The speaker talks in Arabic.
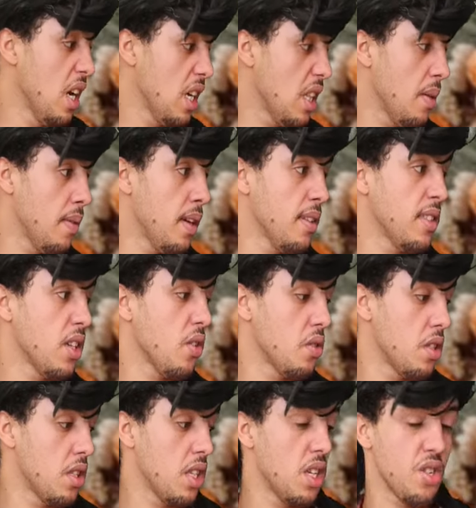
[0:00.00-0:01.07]
انا ما عرفتش
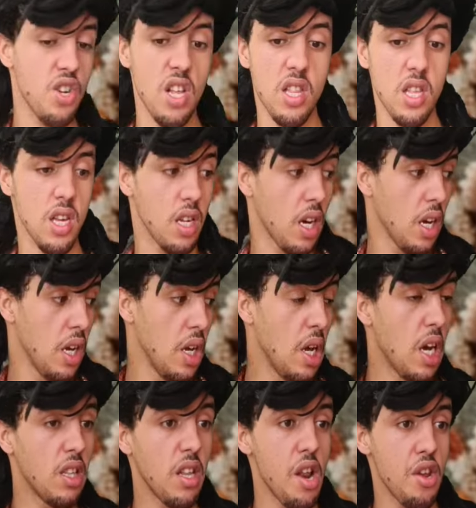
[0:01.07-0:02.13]
اخويا تيجي شحال دايره
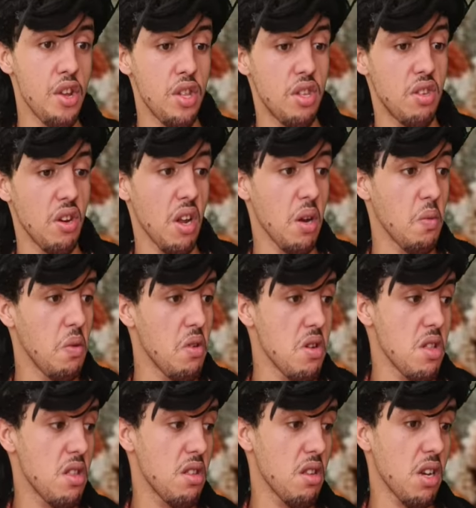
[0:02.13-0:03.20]
انا لا جات سراول
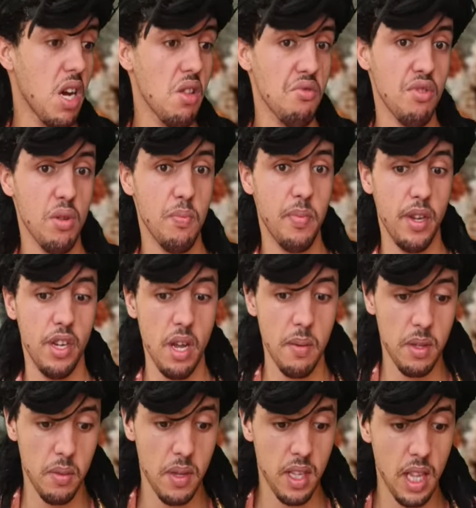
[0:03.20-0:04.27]
جات سيكون جيت
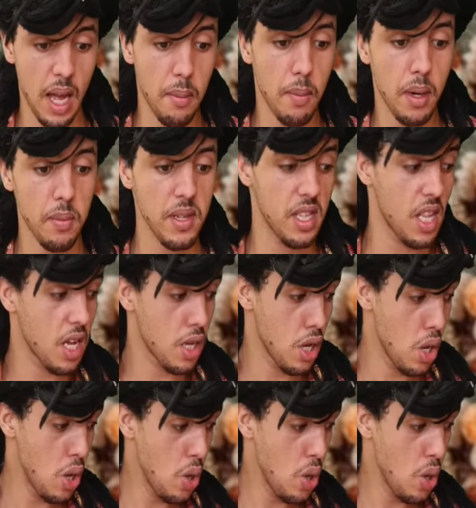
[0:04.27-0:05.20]
بيجامه بديت نعمر من هنايا